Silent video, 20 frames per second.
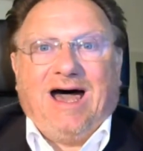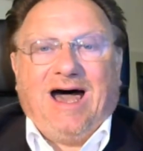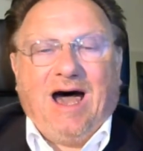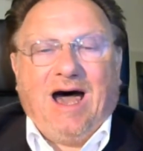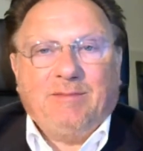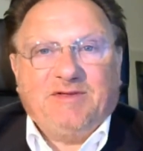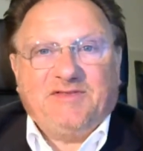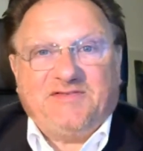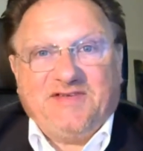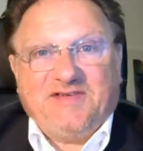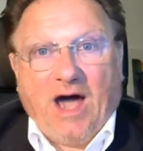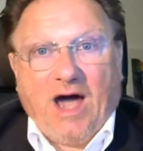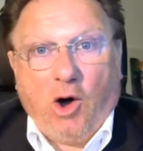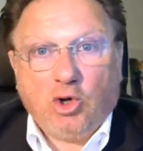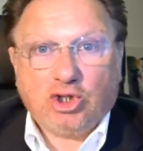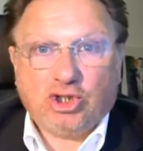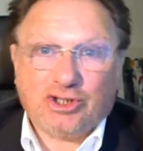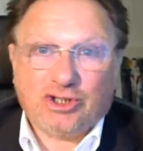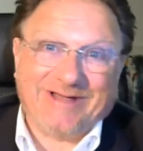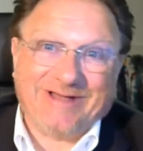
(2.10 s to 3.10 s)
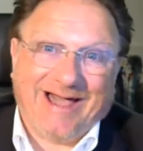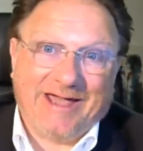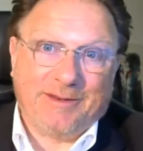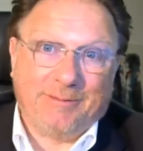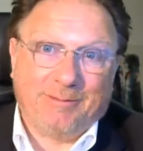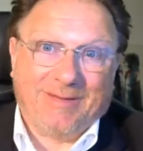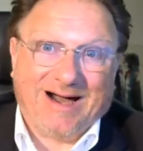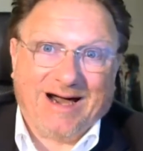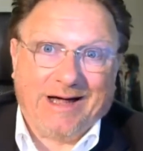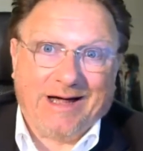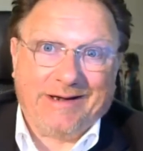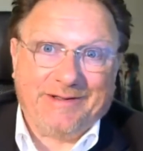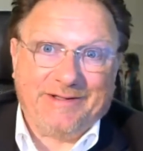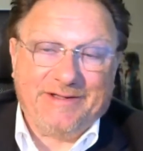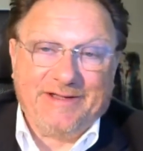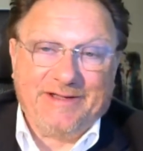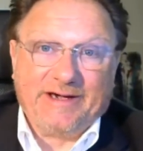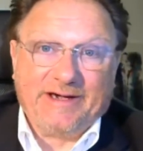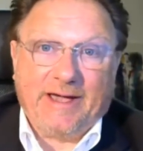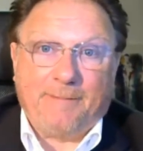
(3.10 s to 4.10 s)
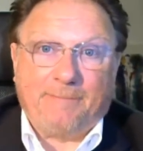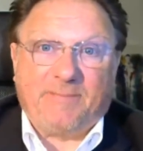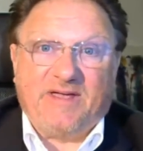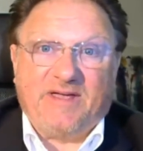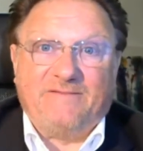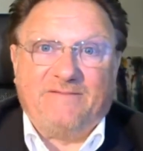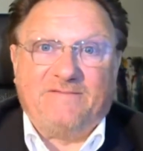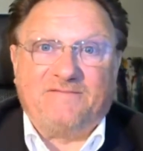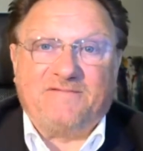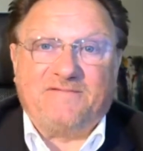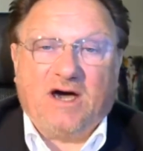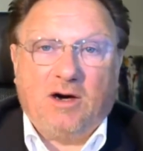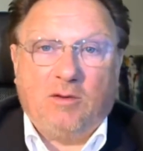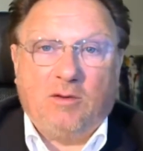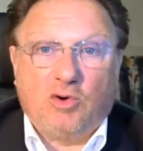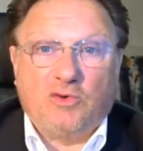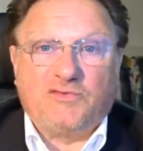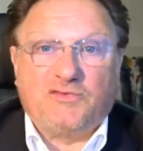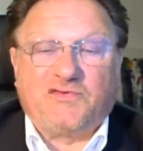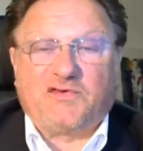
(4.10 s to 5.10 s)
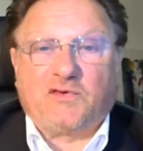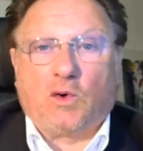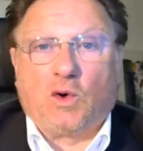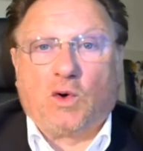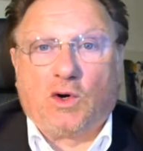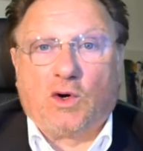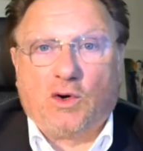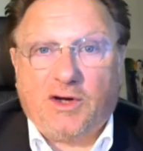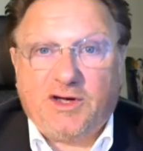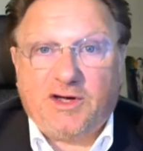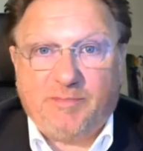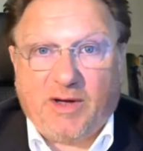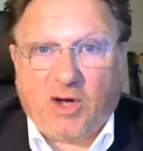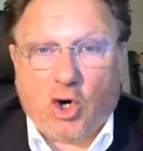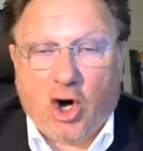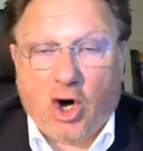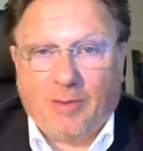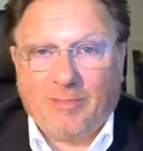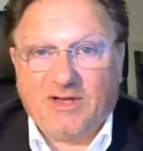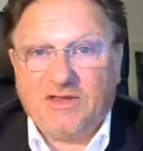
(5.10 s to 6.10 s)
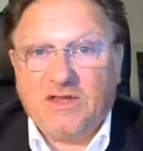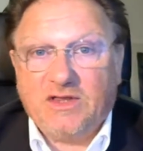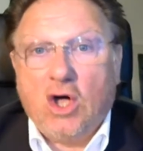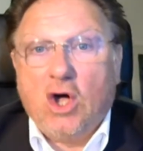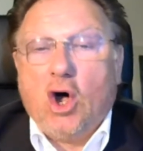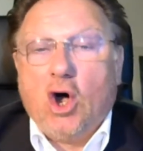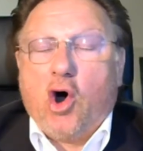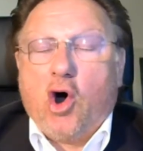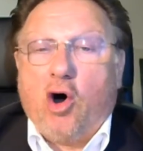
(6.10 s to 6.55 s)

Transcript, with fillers: Haben Sie auch schon einmal Ihre Bewerbung zurückbekommen,